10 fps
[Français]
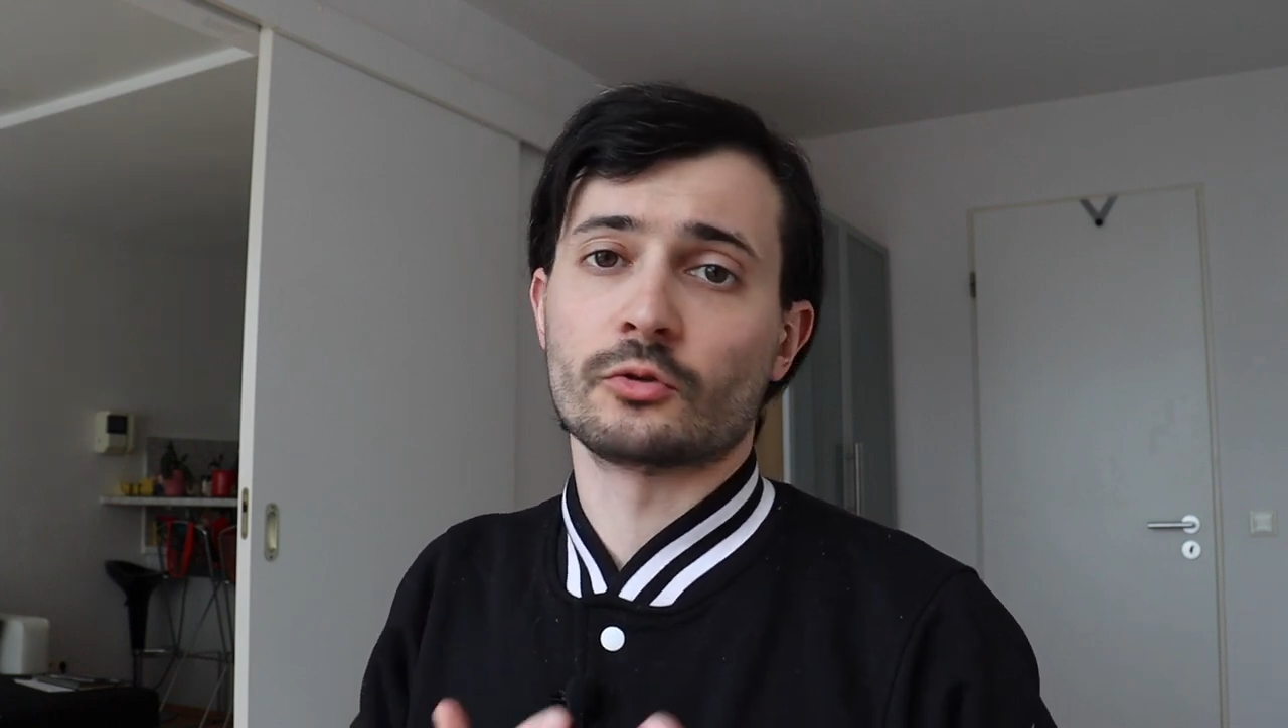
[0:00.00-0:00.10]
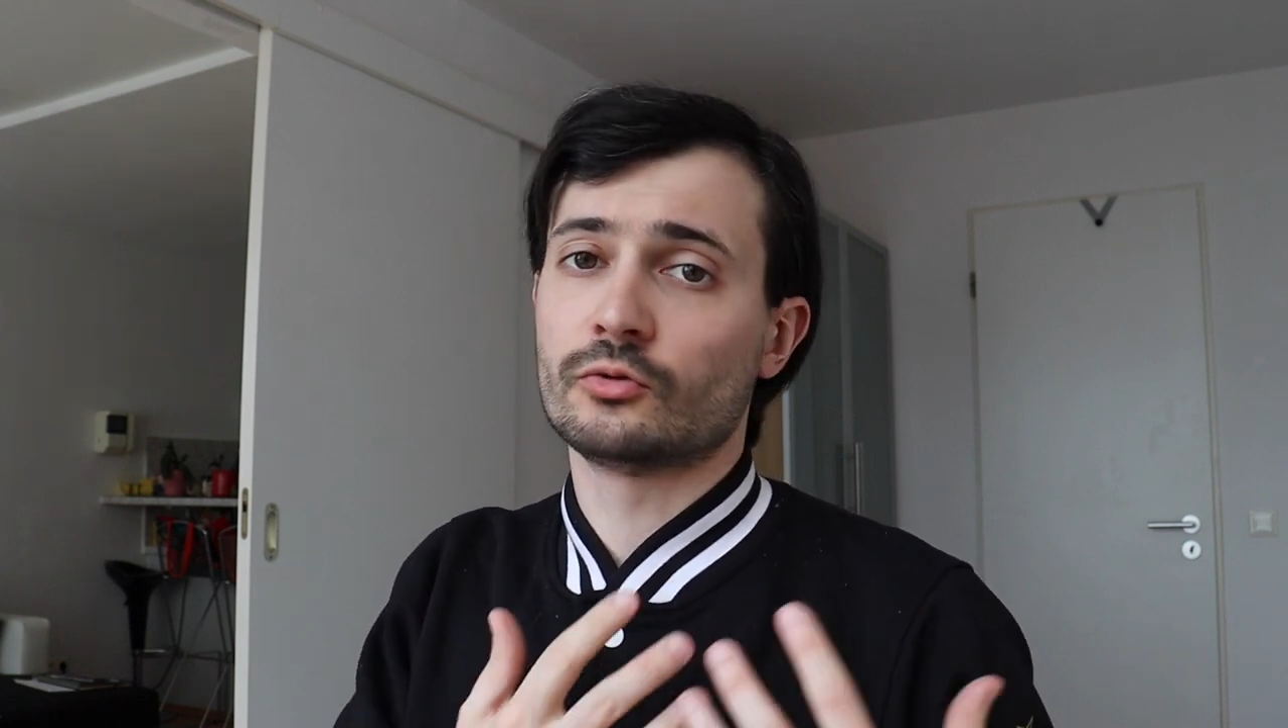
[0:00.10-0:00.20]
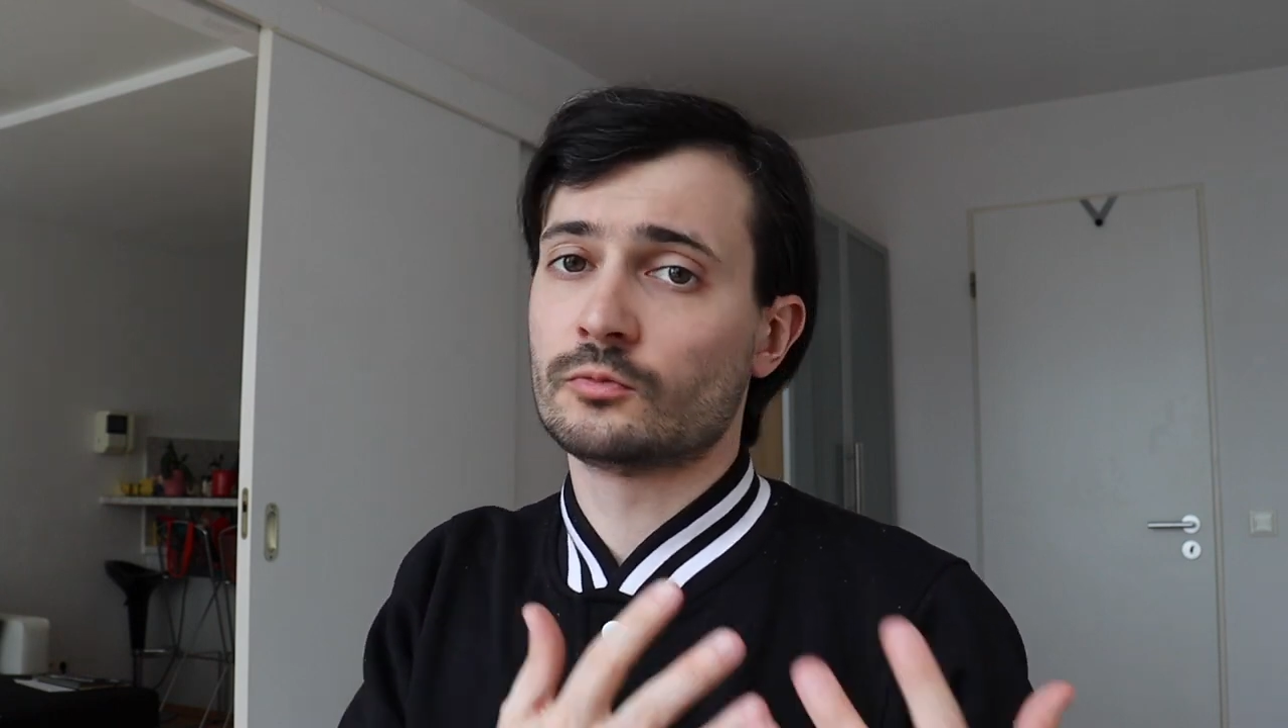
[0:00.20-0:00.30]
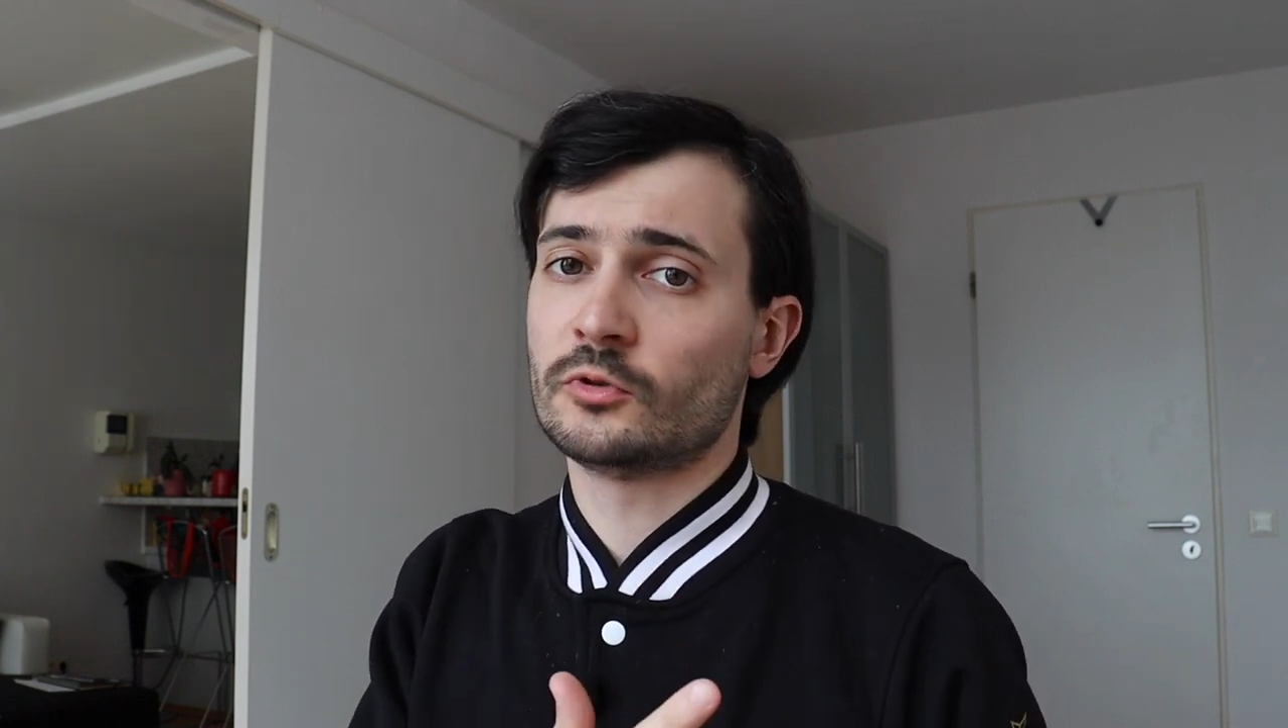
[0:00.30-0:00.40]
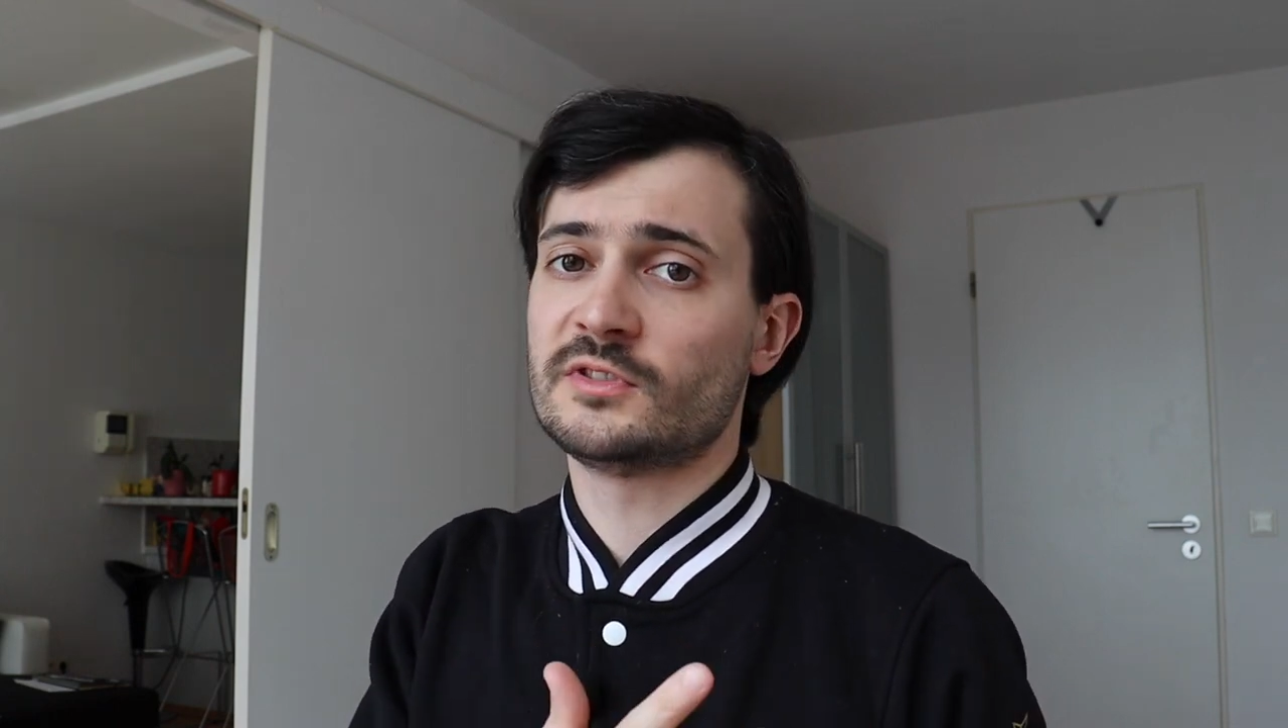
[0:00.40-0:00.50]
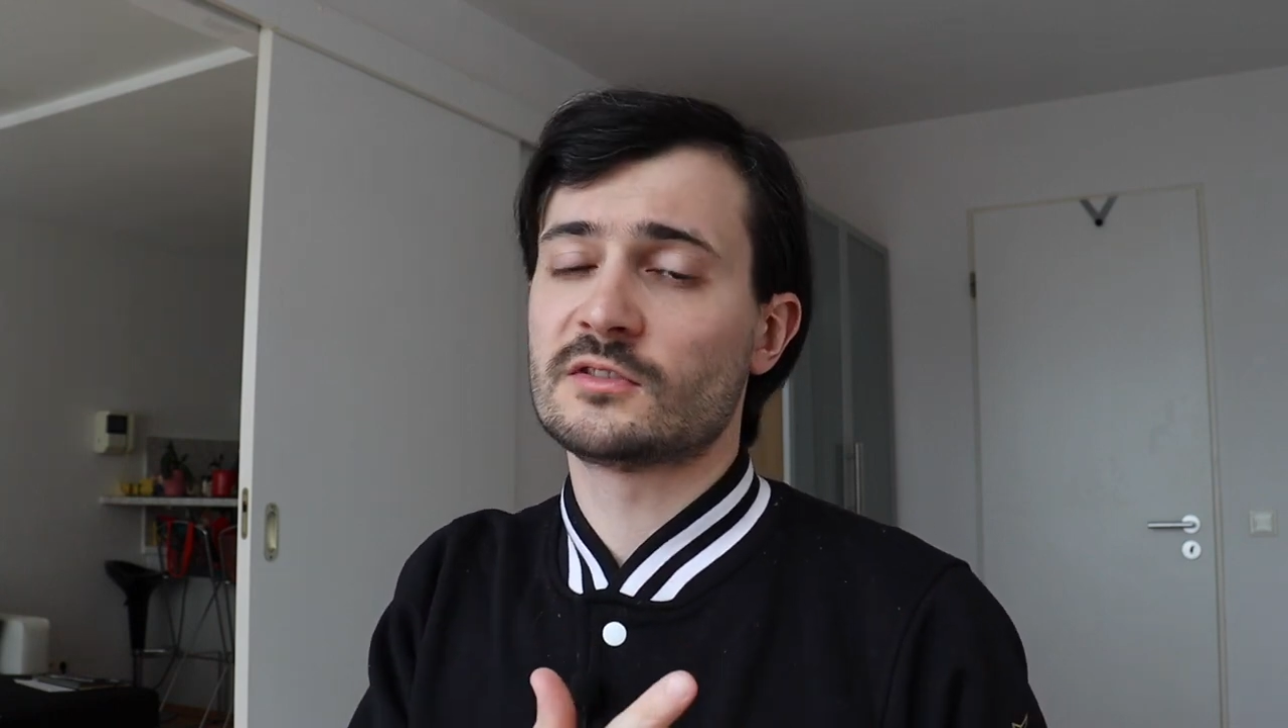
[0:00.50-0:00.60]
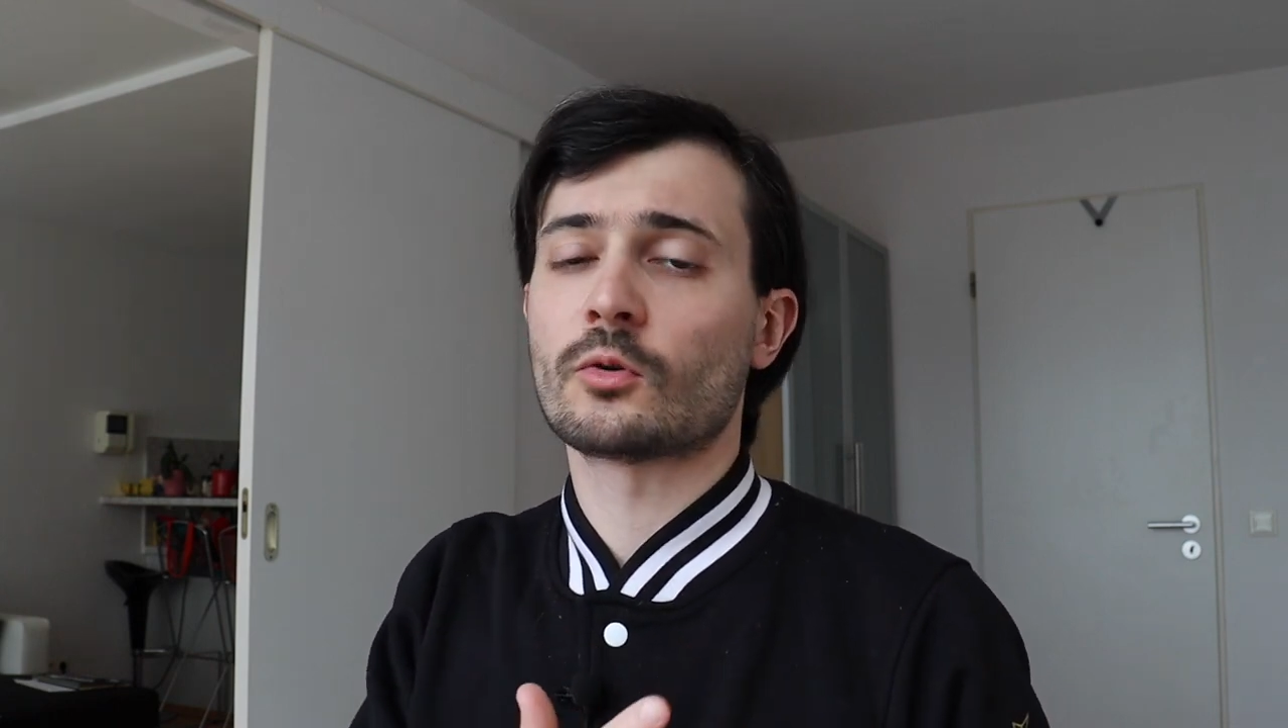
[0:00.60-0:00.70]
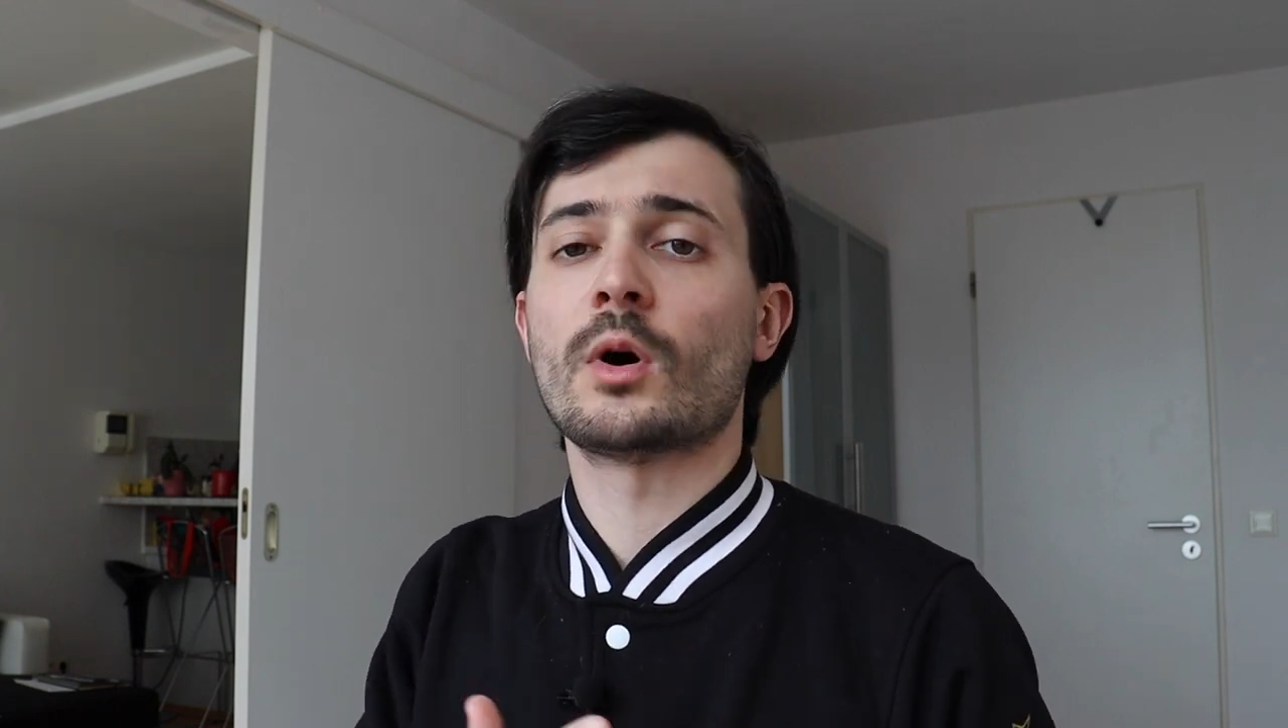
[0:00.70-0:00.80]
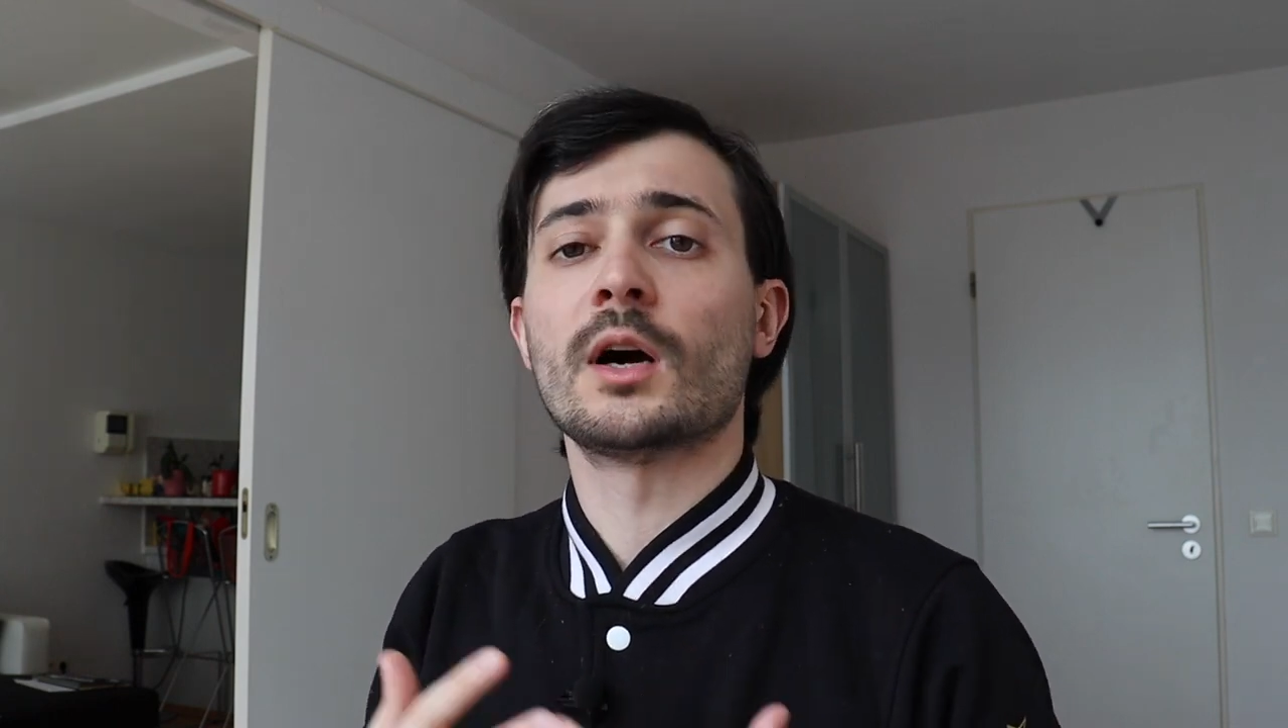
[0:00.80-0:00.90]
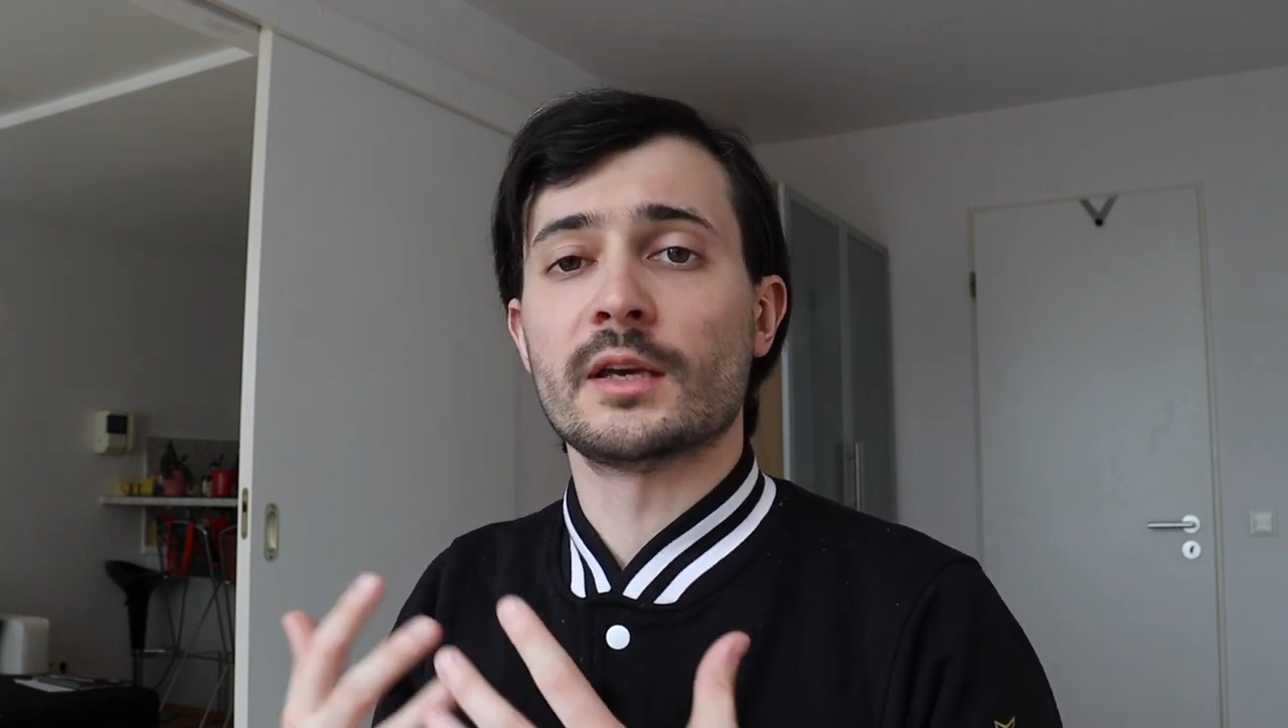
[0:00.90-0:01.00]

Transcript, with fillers: Toutmosis III